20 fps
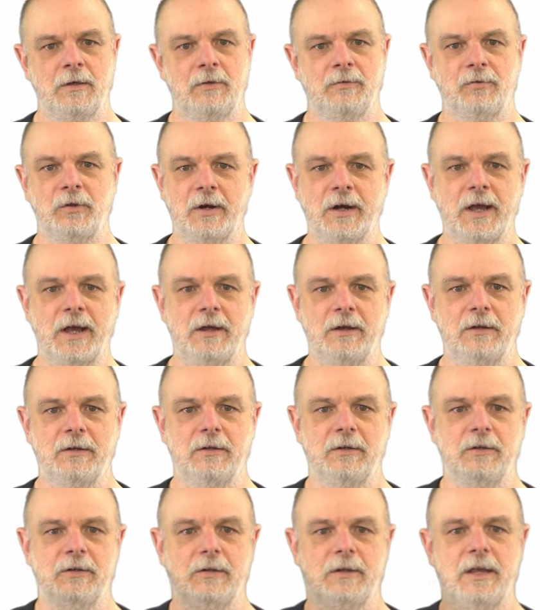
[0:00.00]
それが、
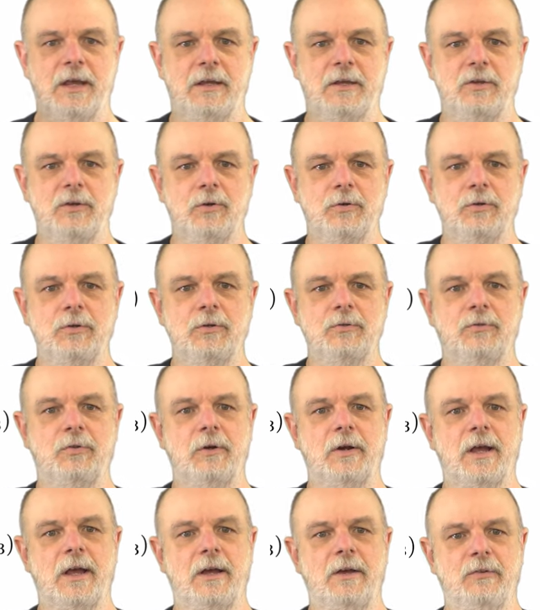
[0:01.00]
結局、そ
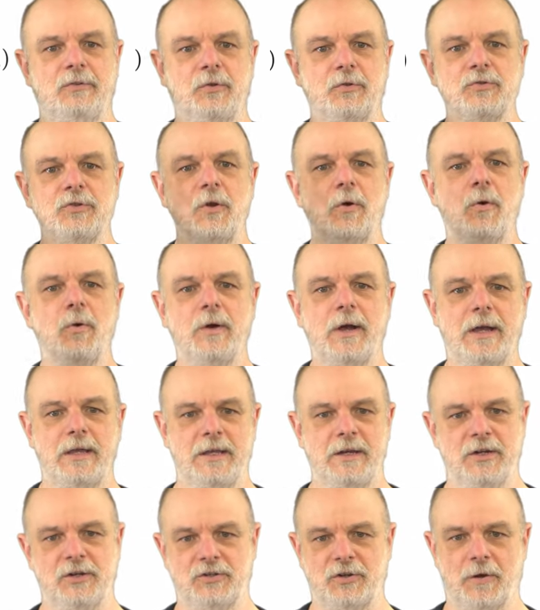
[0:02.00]
れが、そっちの方がい
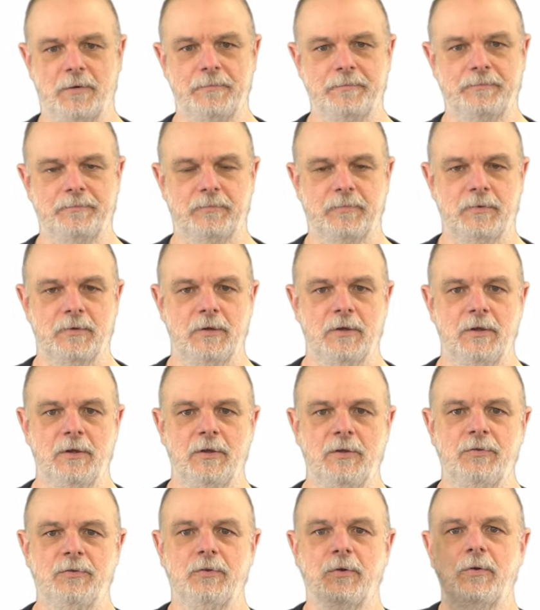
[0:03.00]
いでしょう。
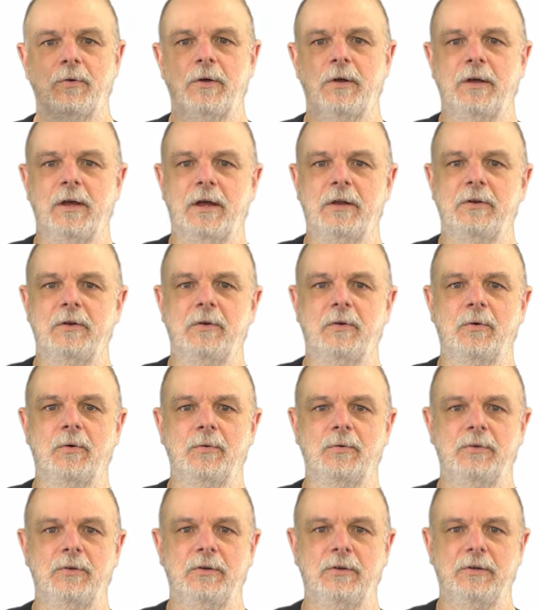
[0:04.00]
その、あ
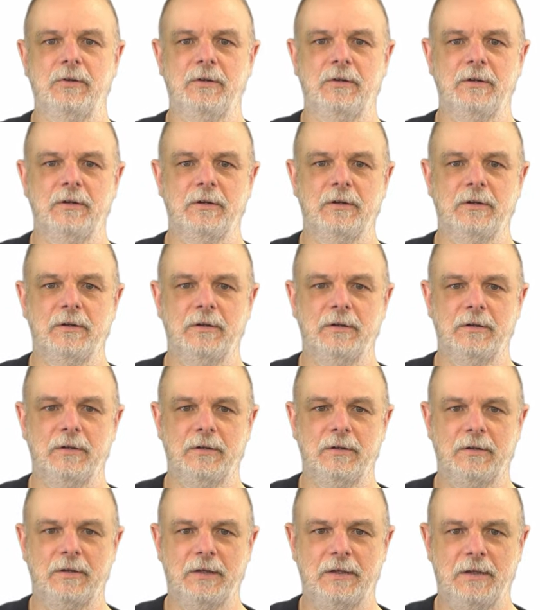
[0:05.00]
の、
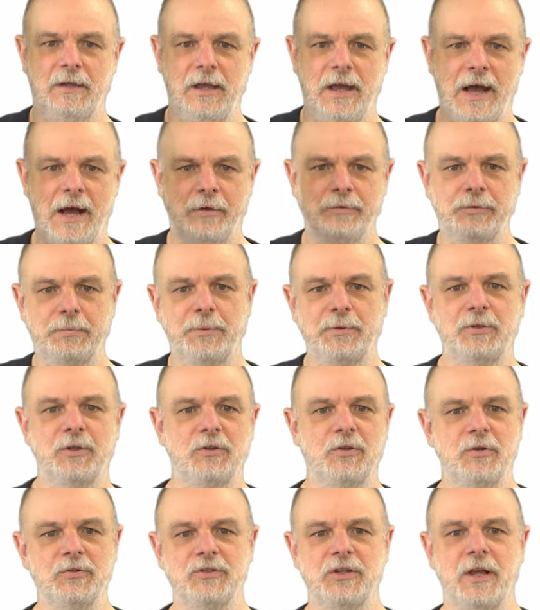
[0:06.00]
アウトプット
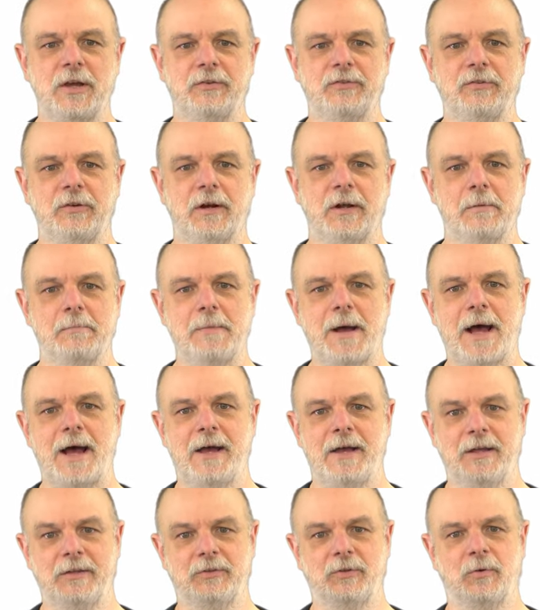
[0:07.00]
としてはそれが
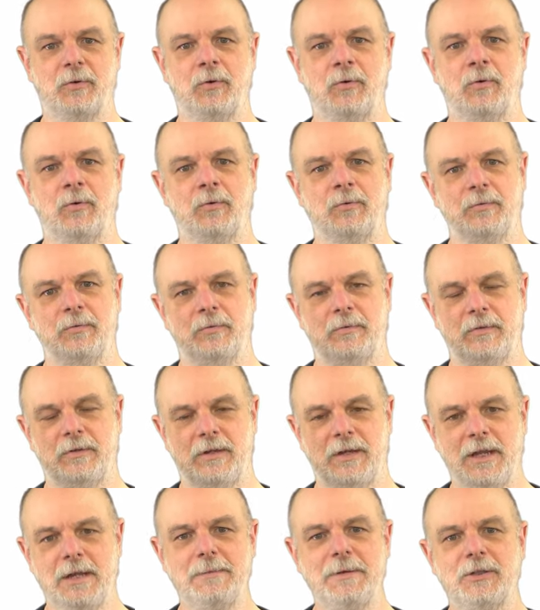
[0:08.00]
まあ、えっと、
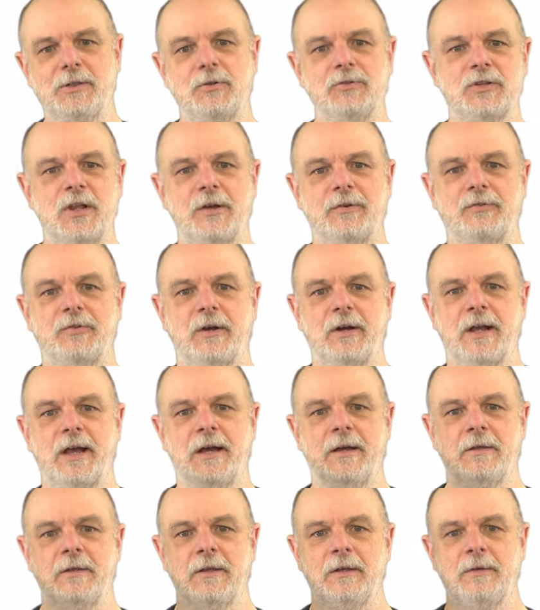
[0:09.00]
意味としてはそれ
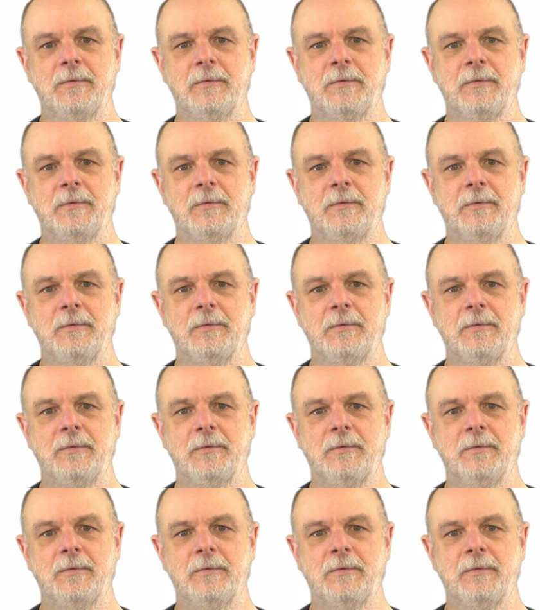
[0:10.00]
が